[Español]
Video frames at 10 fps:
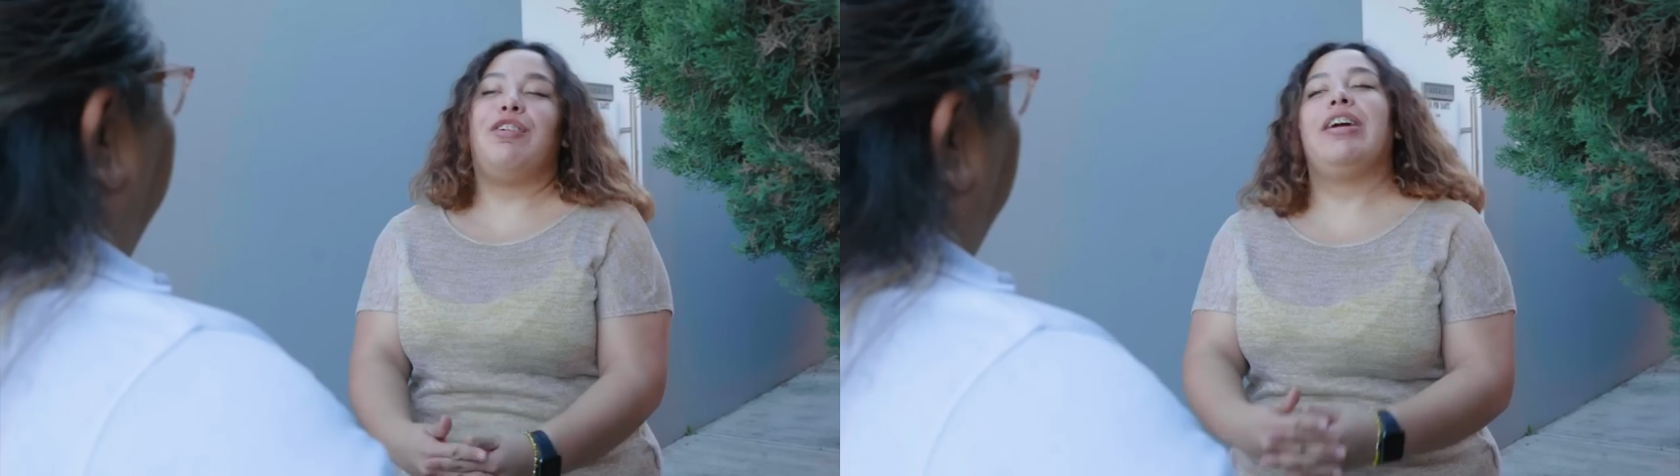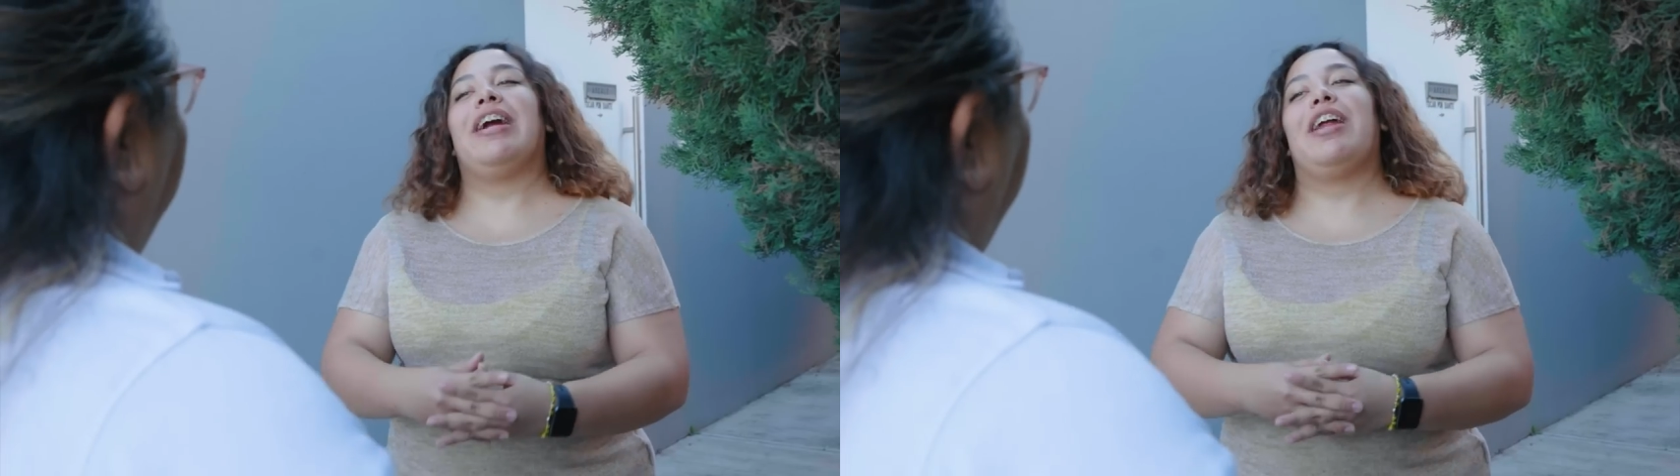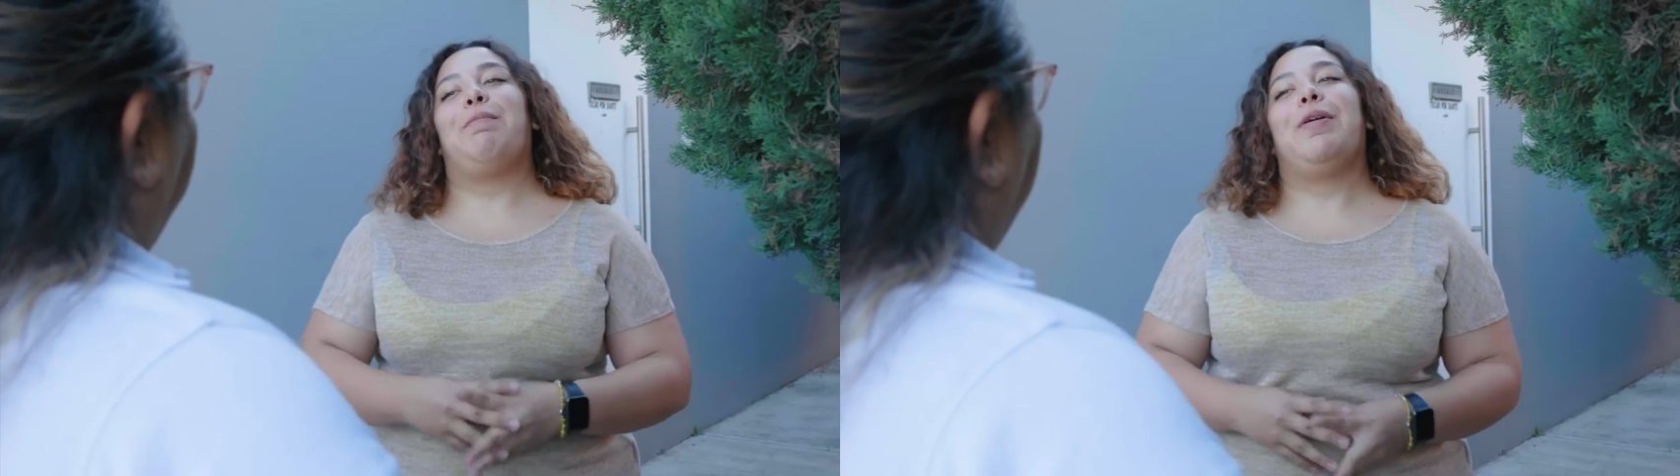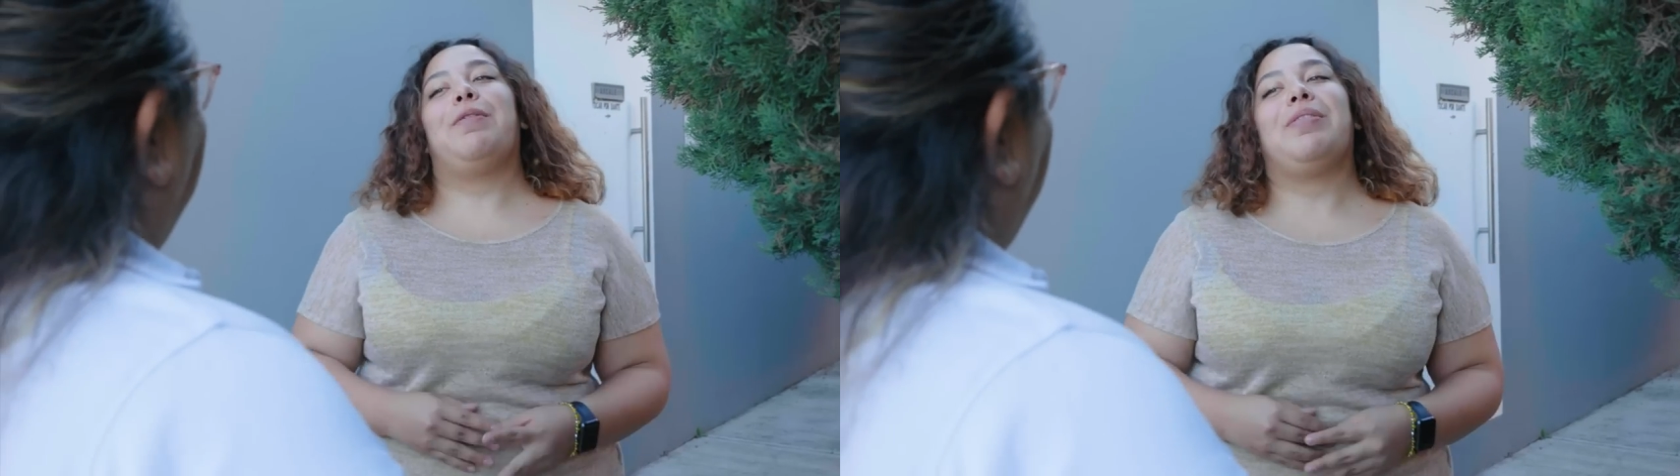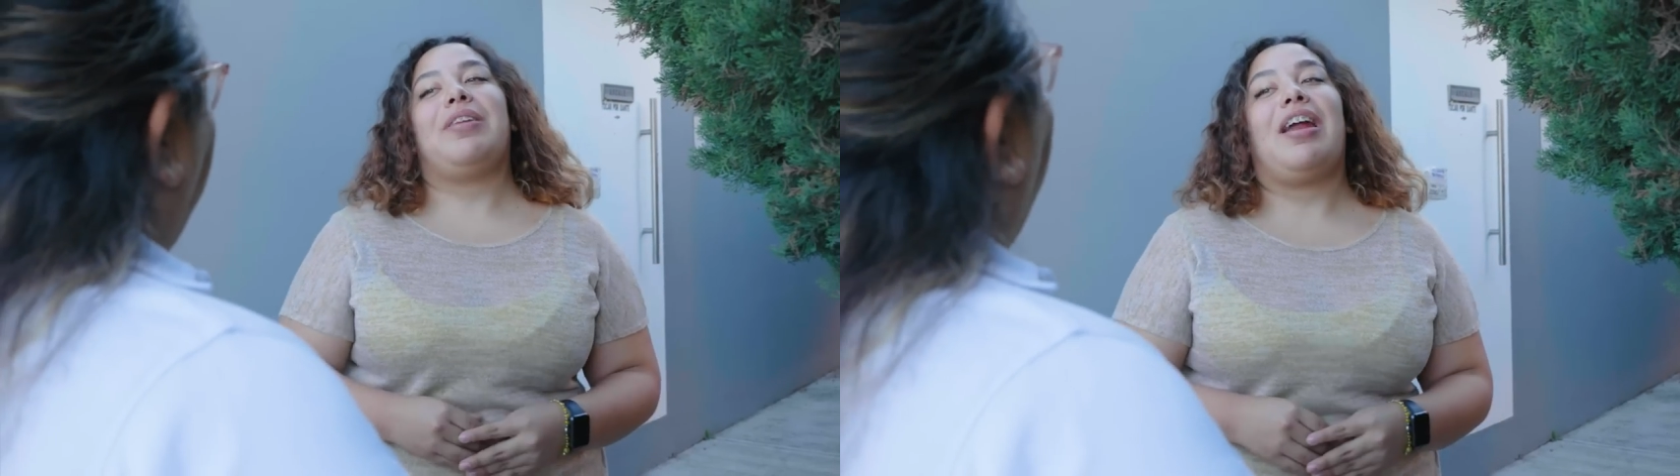le quería
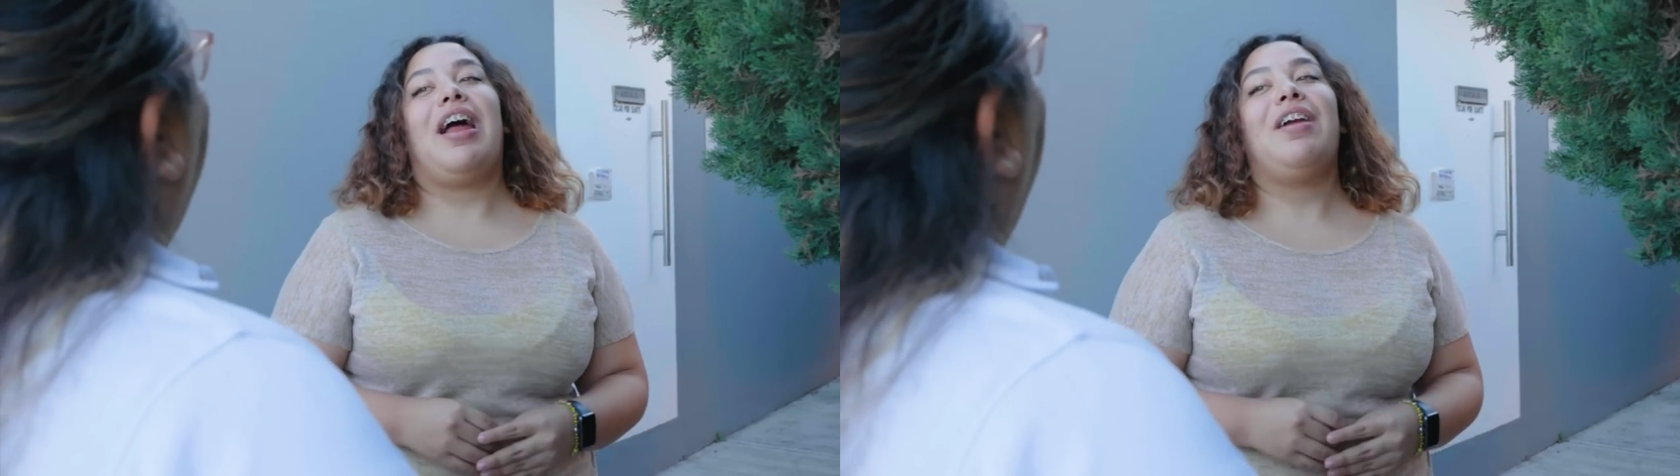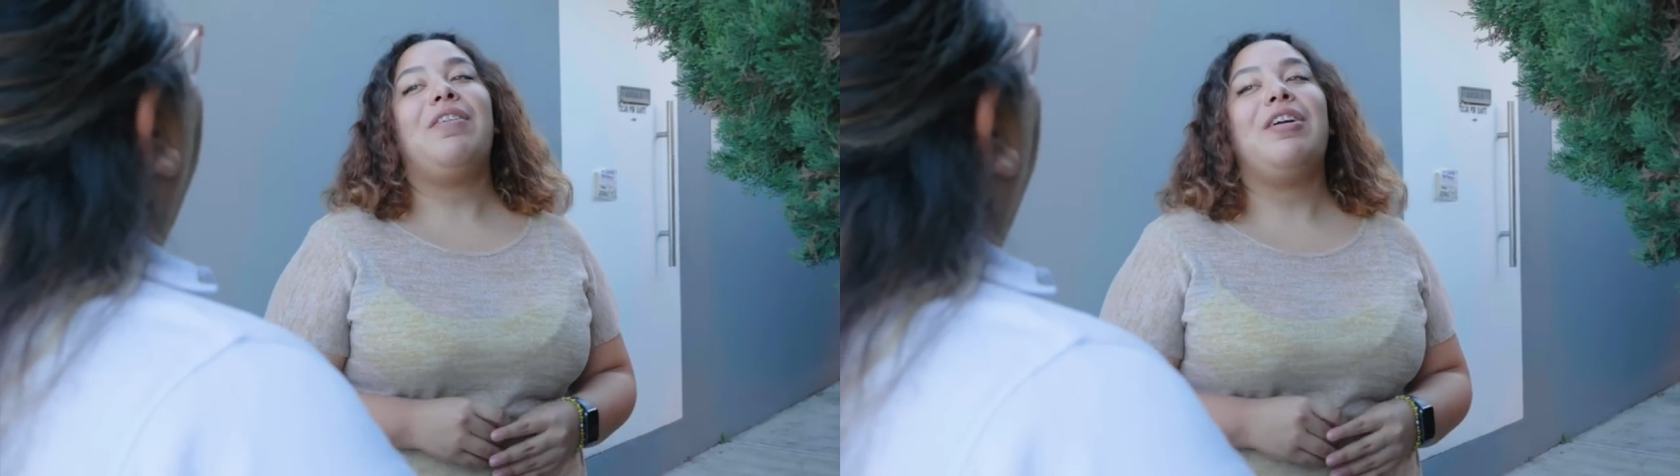preguntar algo